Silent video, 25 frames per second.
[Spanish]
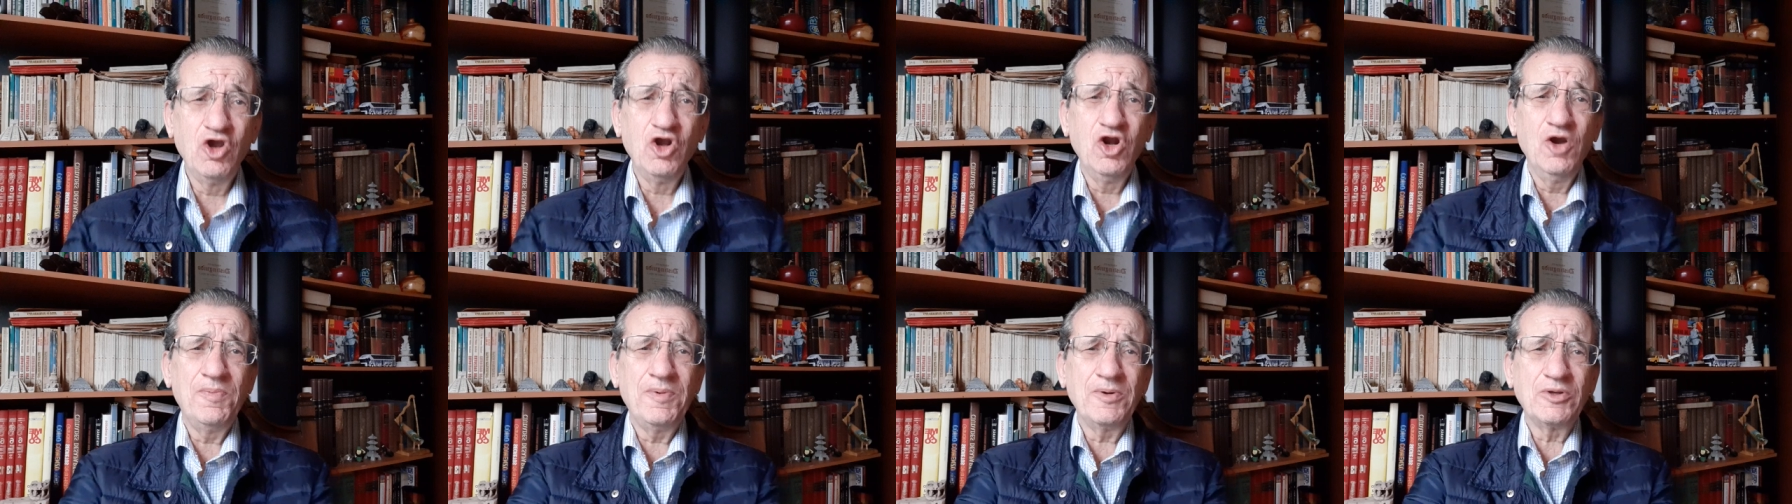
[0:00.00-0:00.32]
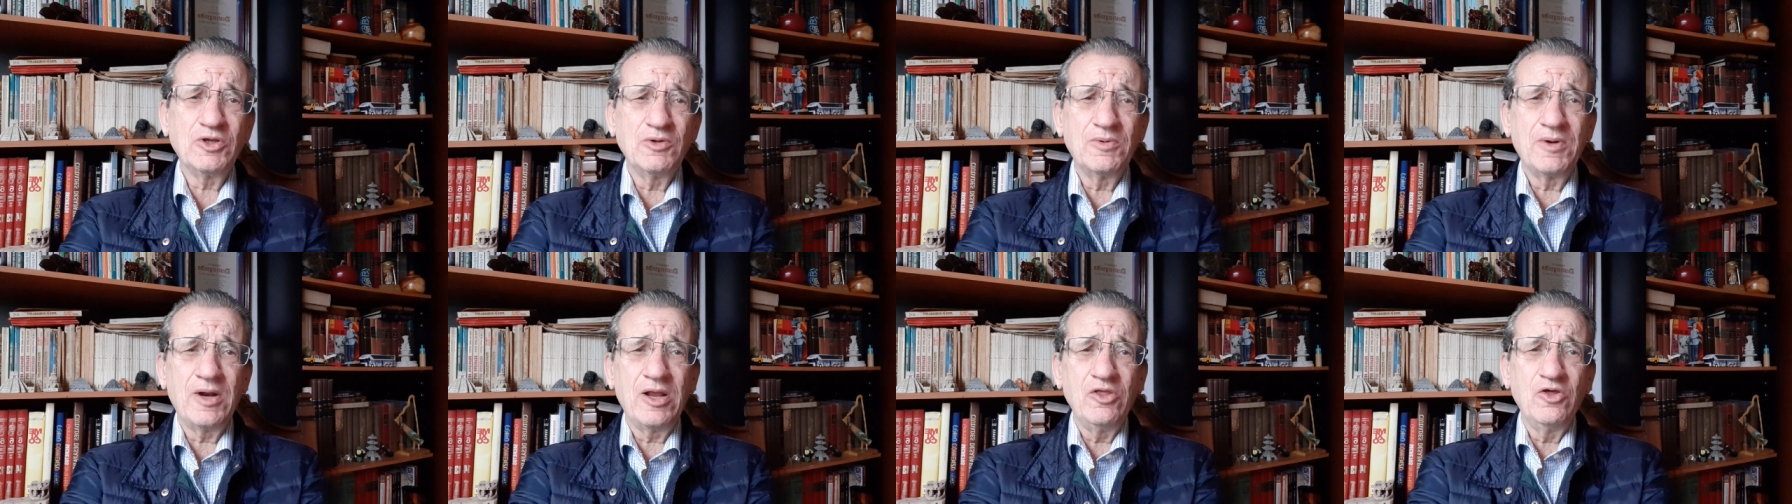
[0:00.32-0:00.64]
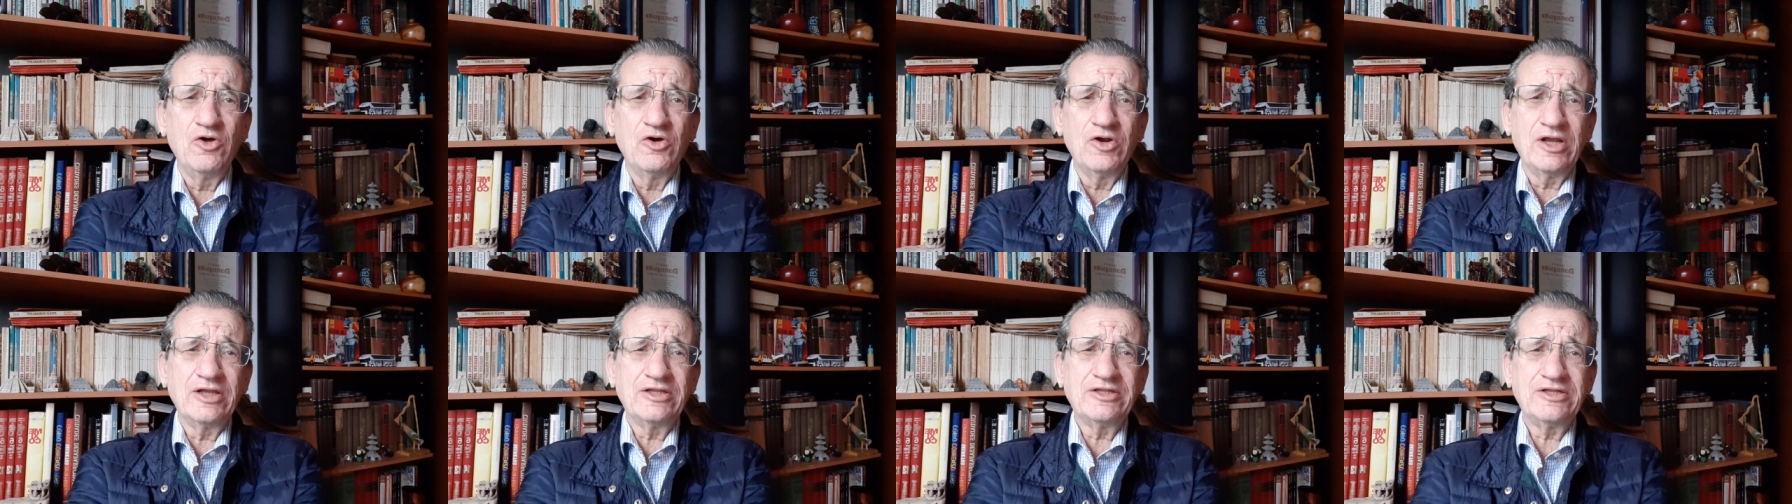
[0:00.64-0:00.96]
López
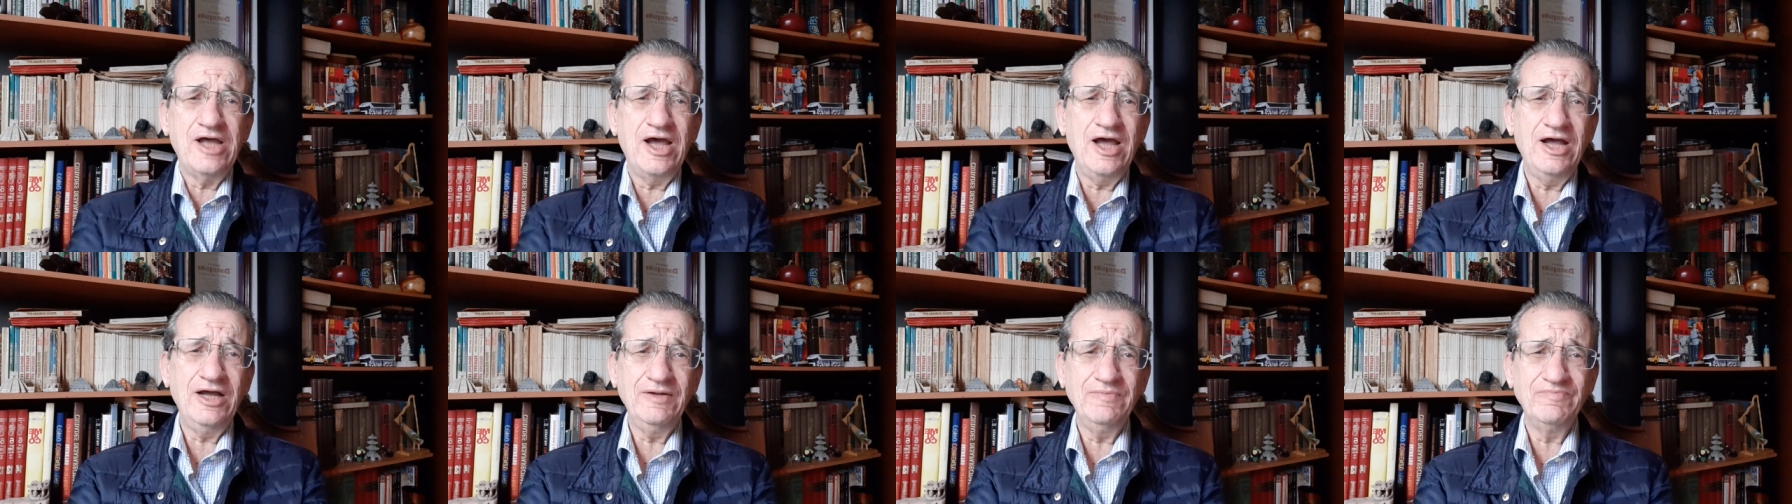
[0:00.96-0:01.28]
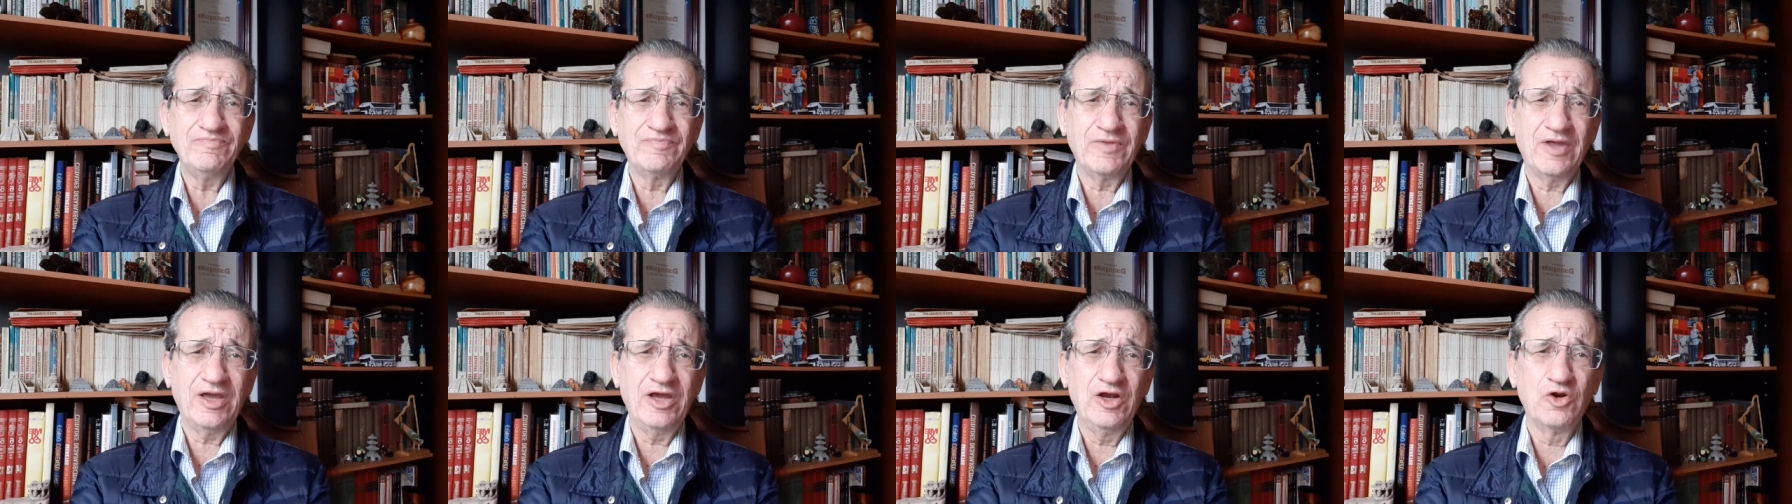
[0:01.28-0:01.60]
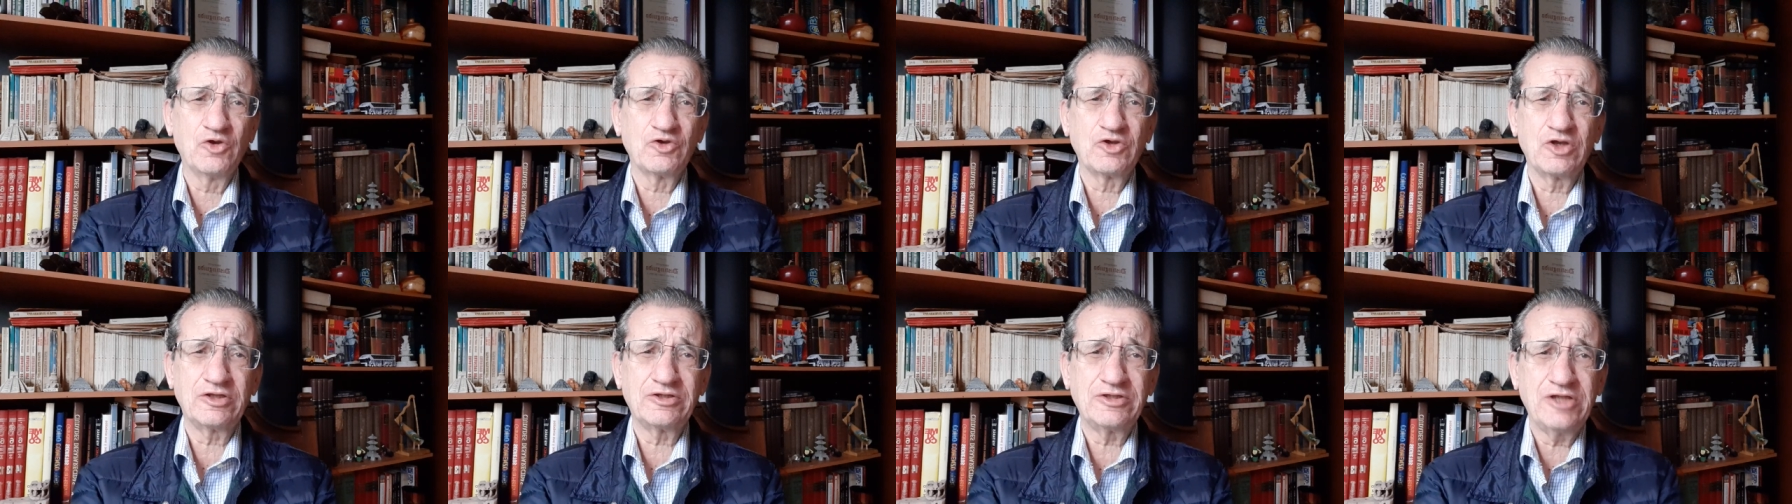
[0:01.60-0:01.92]
Obrador está en
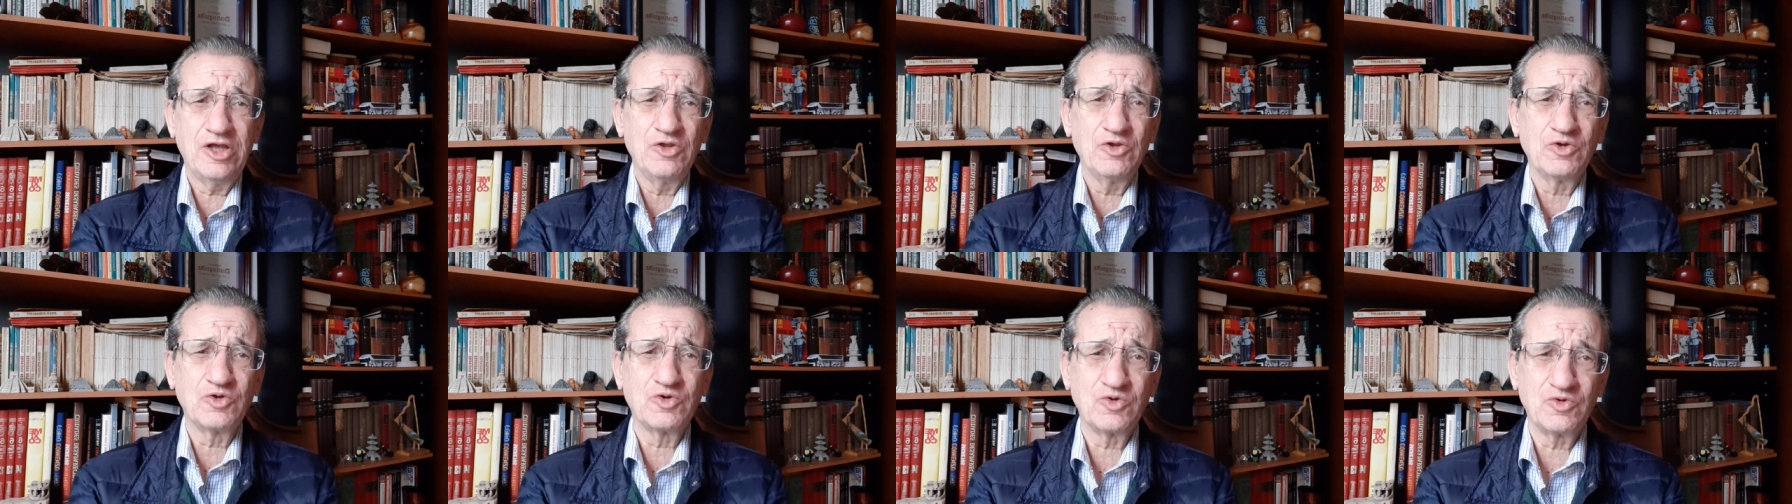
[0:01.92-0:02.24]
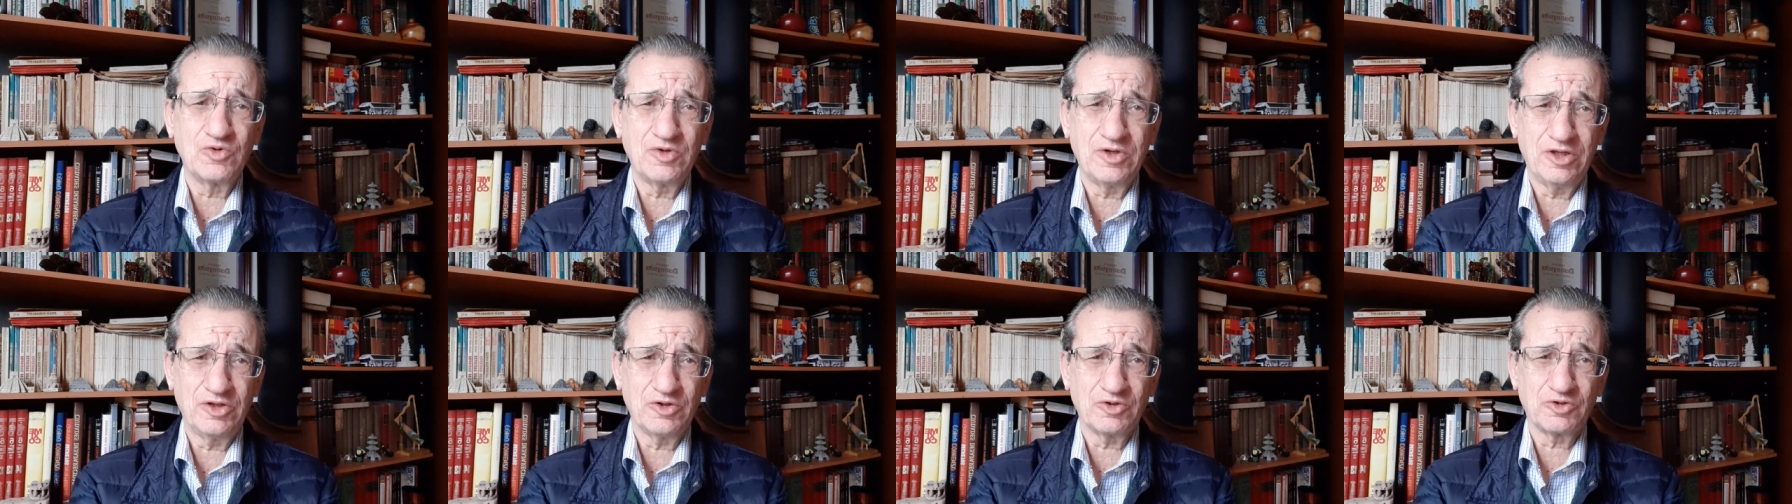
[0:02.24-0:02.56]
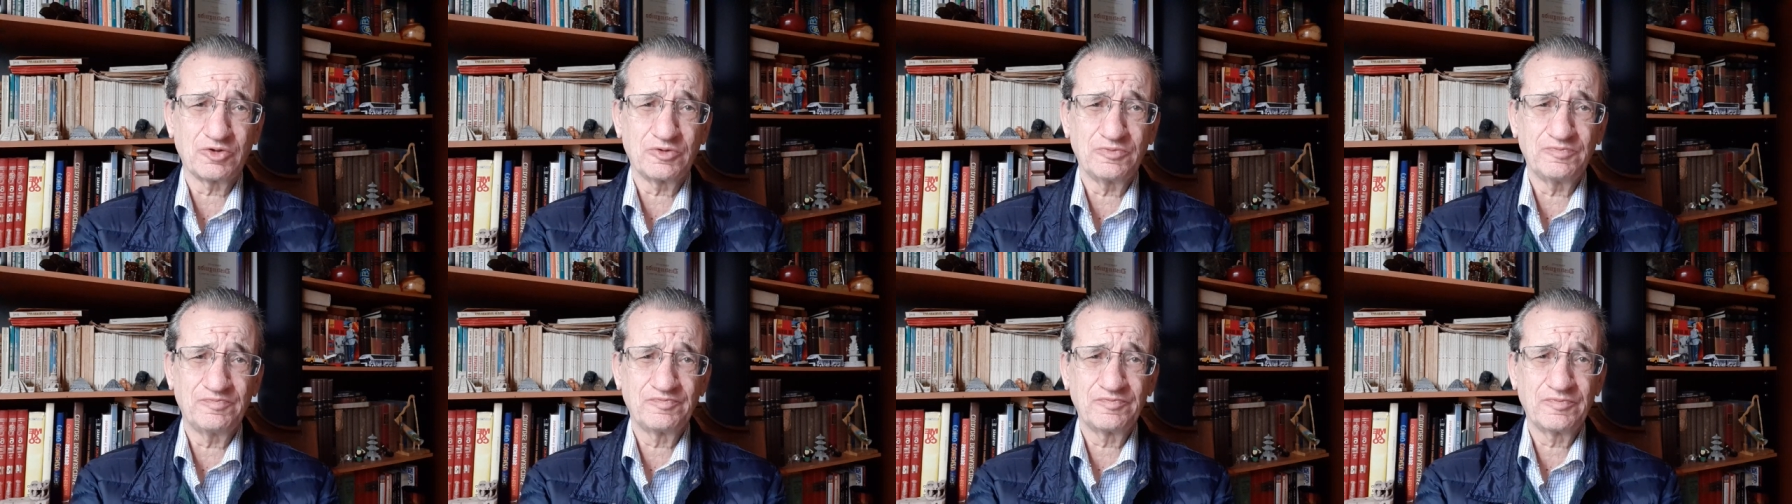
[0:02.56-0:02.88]
los Estados Unidos.